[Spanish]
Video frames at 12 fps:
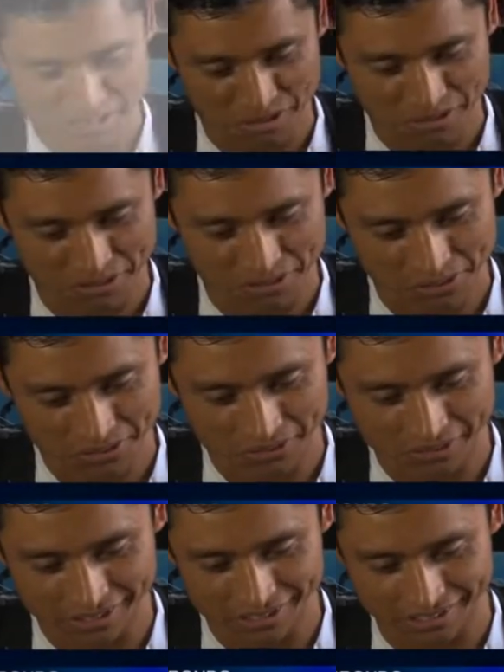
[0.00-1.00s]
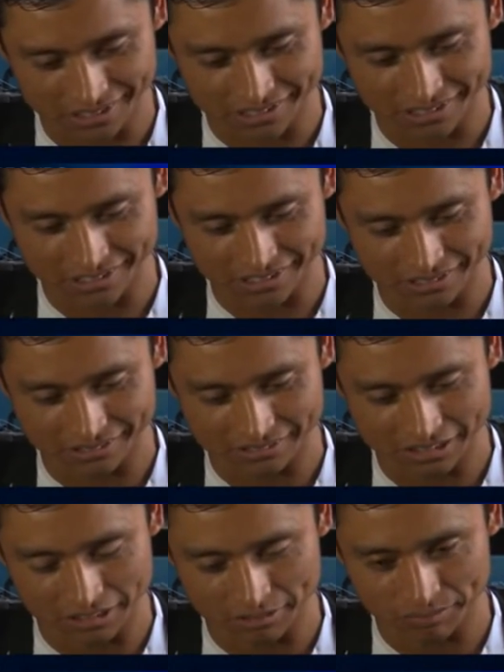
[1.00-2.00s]
Bueno, yo creo que,
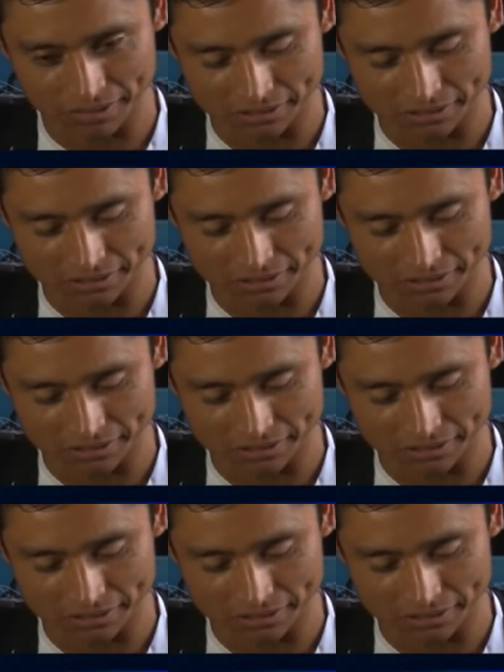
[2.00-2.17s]
sin